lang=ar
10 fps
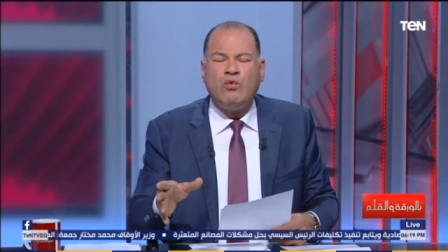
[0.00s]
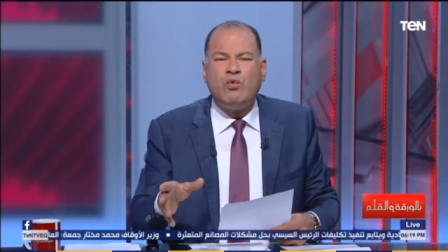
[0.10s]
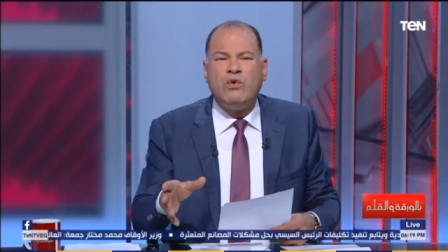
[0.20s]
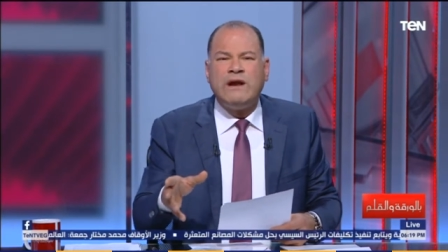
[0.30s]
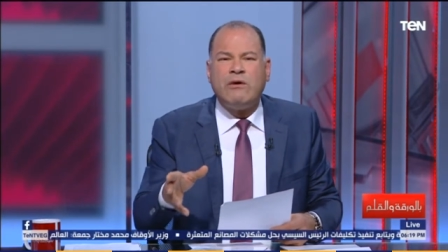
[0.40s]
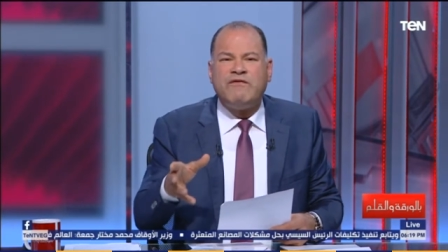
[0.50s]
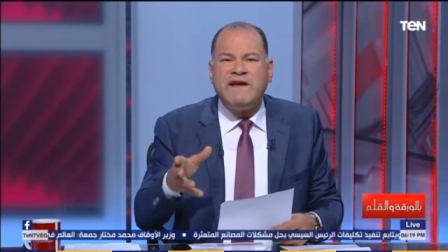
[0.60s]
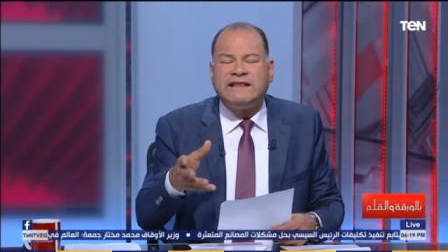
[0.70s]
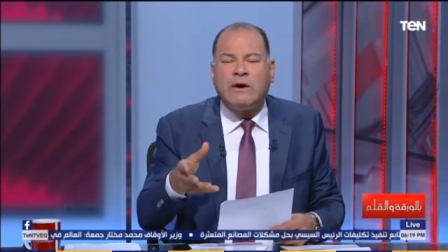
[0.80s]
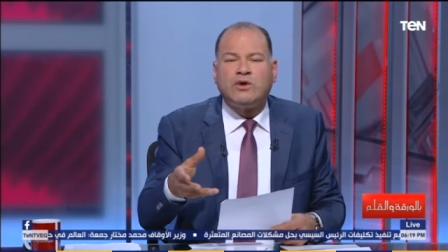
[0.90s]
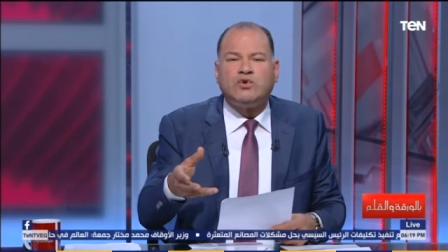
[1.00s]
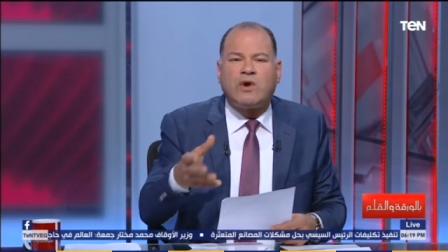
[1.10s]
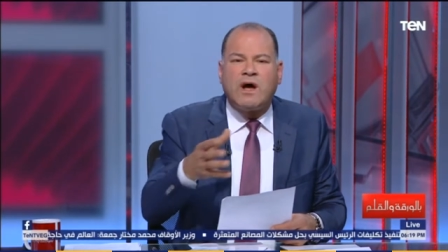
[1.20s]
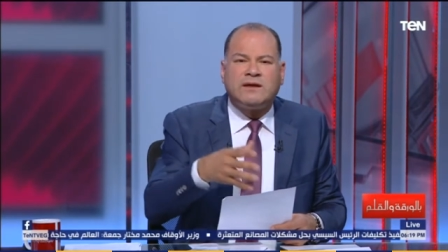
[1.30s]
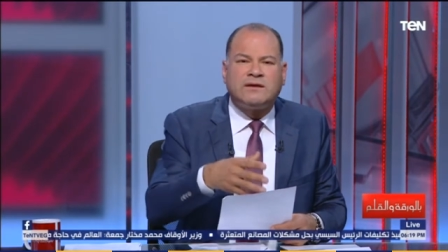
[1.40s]
ولو فيه
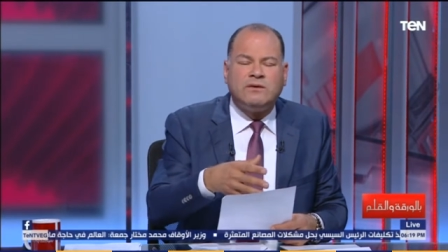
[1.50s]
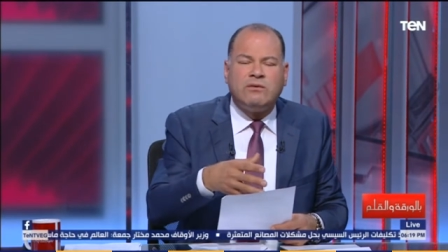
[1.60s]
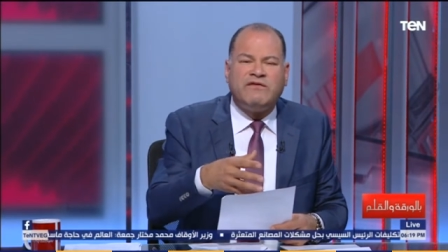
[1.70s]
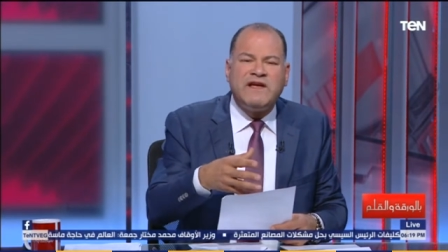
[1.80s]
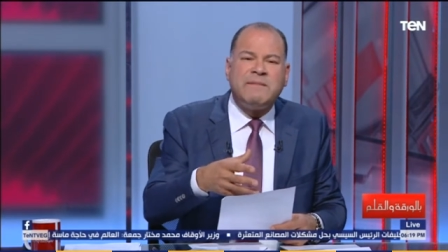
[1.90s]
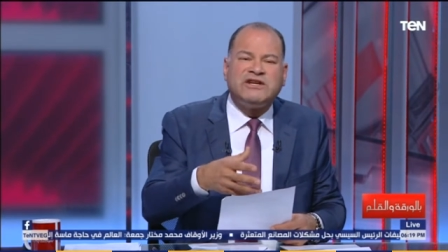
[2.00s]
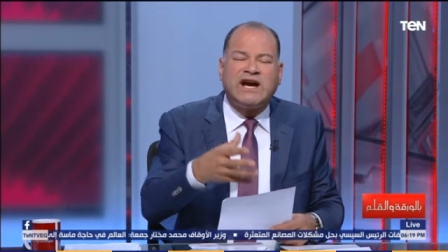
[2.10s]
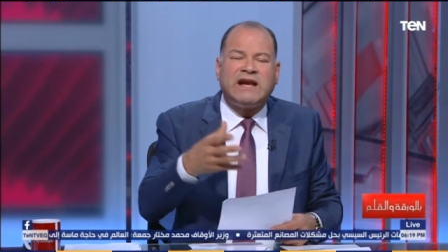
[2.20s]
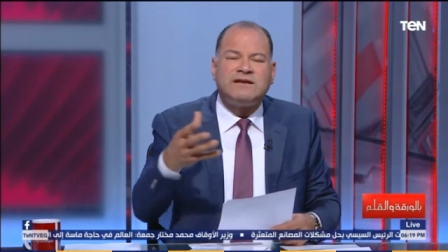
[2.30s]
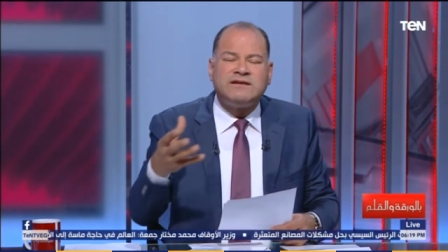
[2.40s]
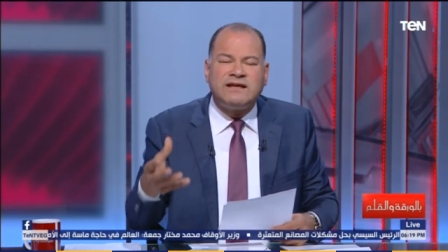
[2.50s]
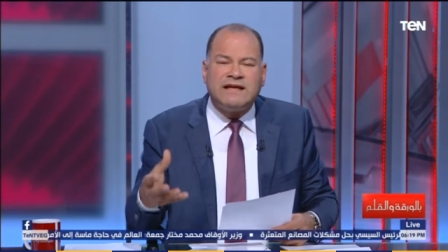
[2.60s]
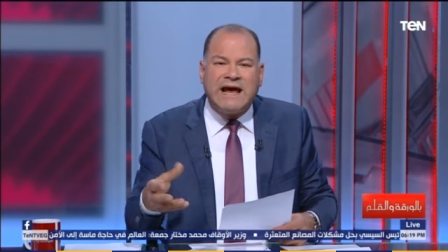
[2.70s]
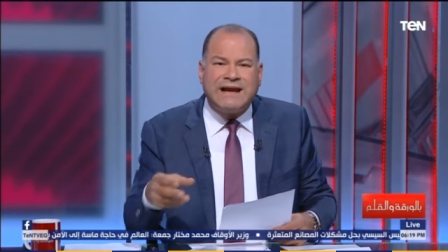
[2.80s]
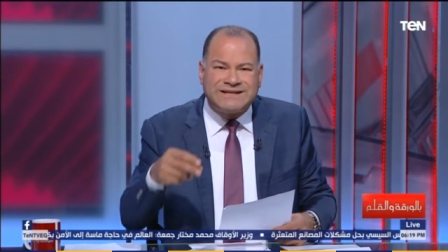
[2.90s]
توترات وفي مشاكل
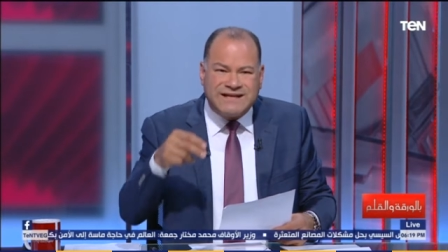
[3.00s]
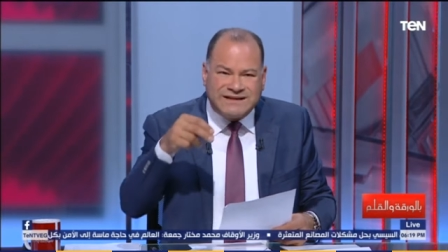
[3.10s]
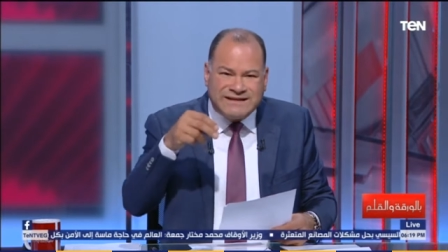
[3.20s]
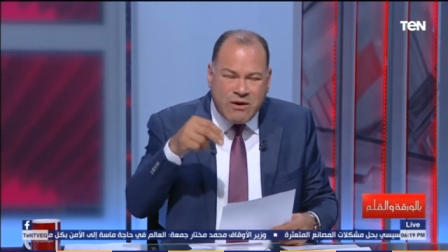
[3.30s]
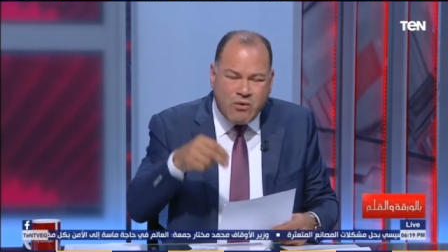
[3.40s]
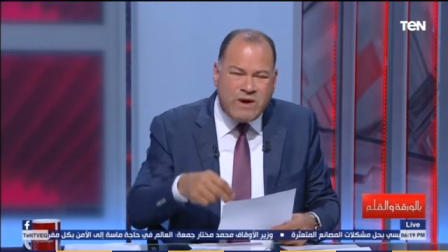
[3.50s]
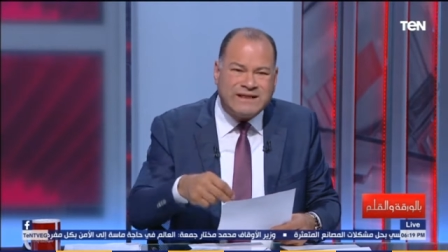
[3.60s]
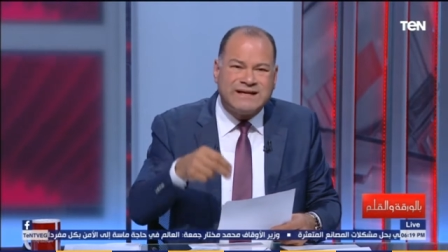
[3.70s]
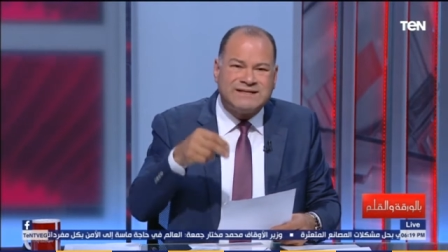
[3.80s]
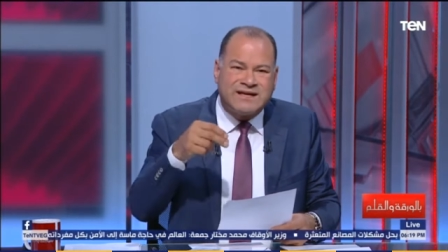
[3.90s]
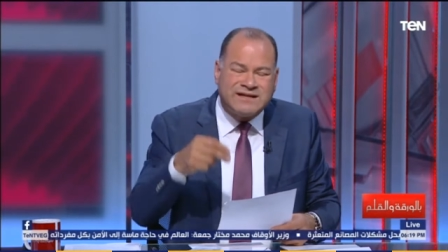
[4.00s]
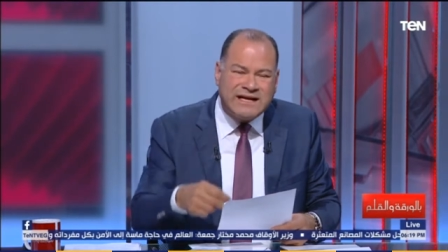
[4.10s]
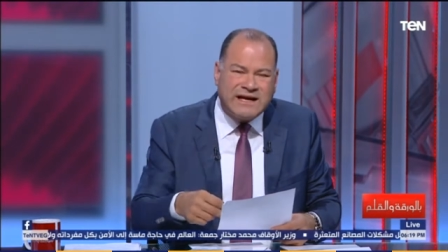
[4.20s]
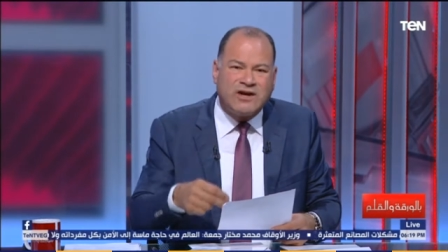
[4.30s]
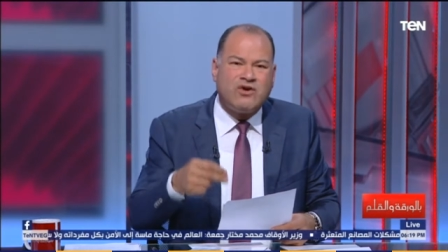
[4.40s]
اقتصاديه الاقتصاد دوت
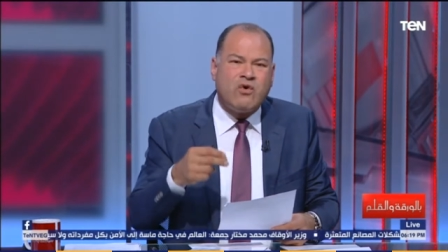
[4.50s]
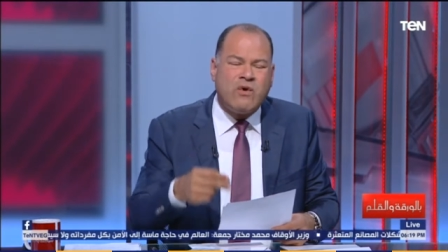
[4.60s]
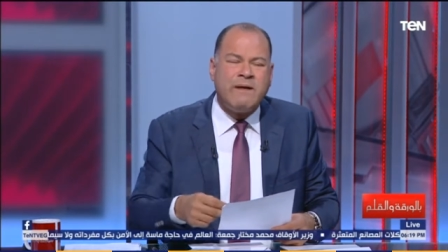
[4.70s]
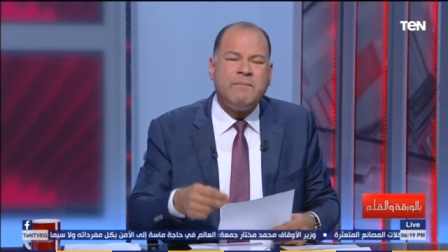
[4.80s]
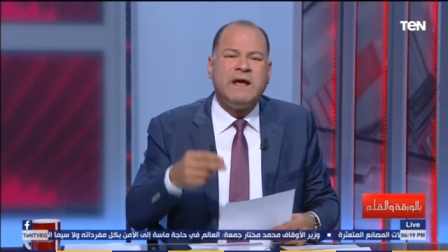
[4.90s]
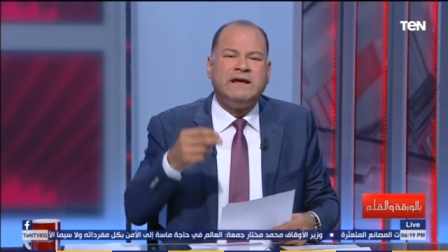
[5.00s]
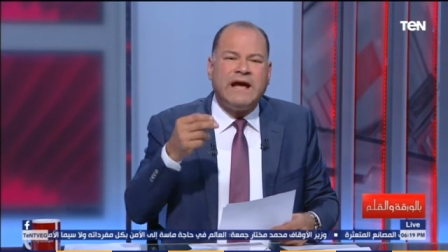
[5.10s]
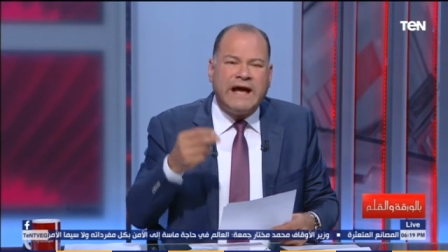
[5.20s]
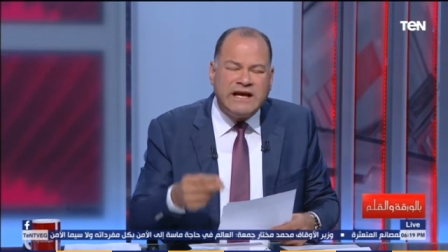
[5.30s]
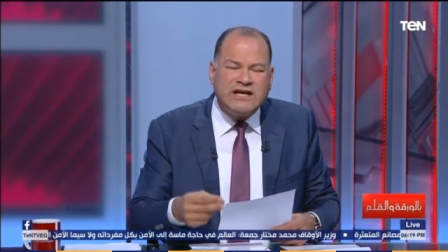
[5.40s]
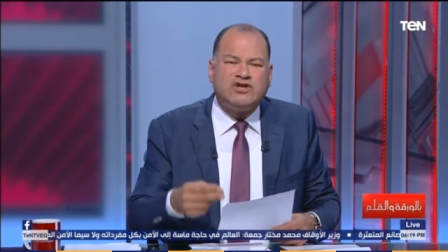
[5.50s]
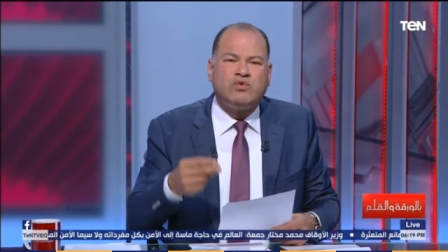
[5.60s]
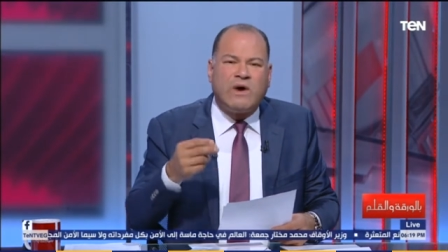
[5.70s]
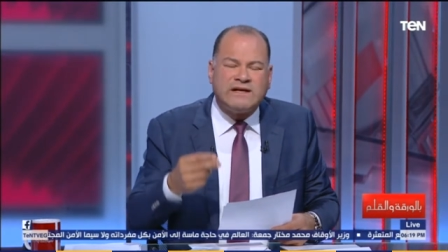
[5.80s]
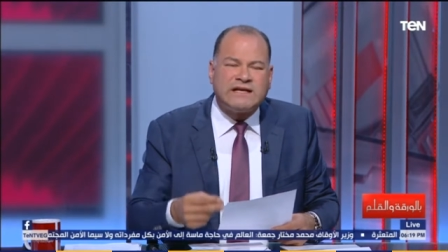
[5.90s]
يستطيع ان هو
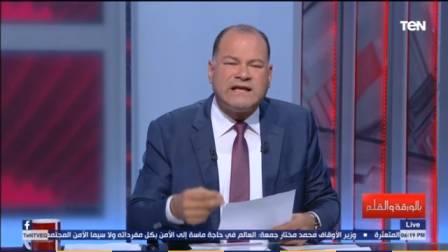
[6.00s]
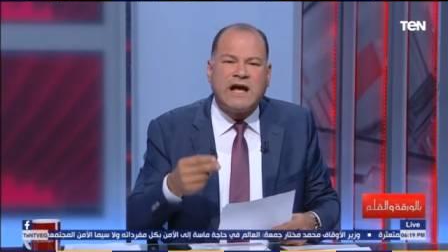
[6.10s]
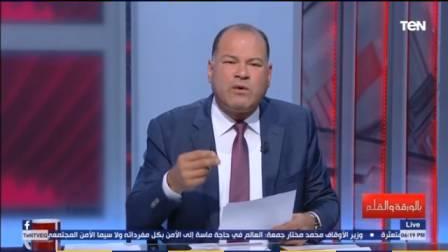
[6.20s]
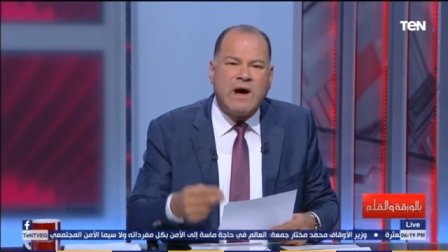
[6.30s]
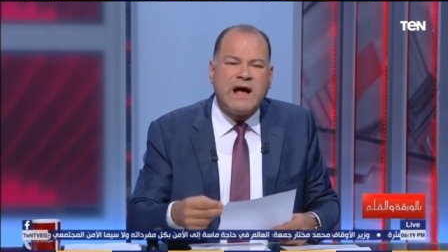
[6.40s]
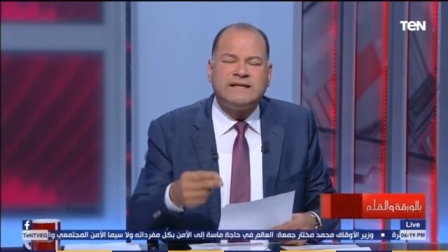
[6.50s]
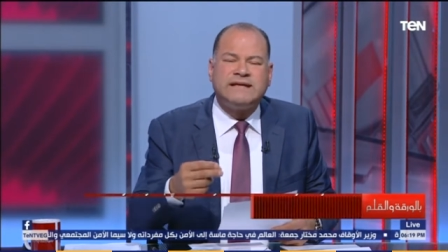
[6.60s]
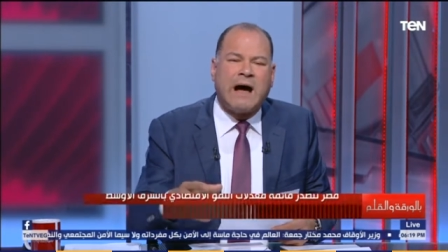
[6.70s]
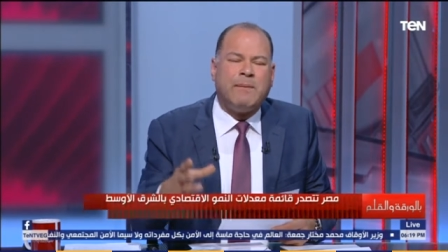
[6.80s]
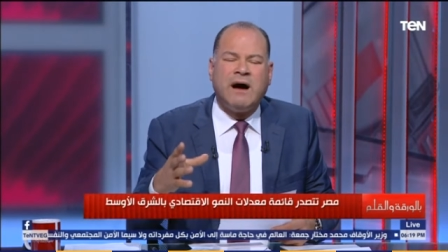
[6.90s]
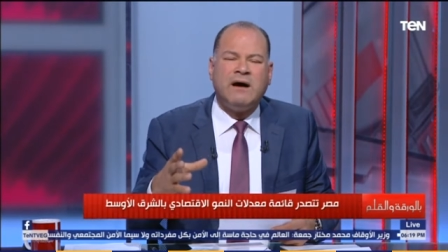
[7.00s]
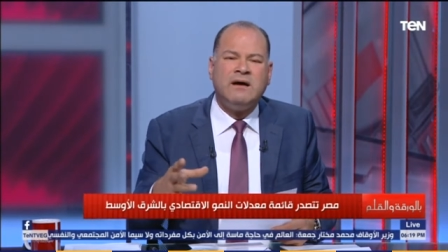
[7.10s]
يعيش وسط اجواء صعبه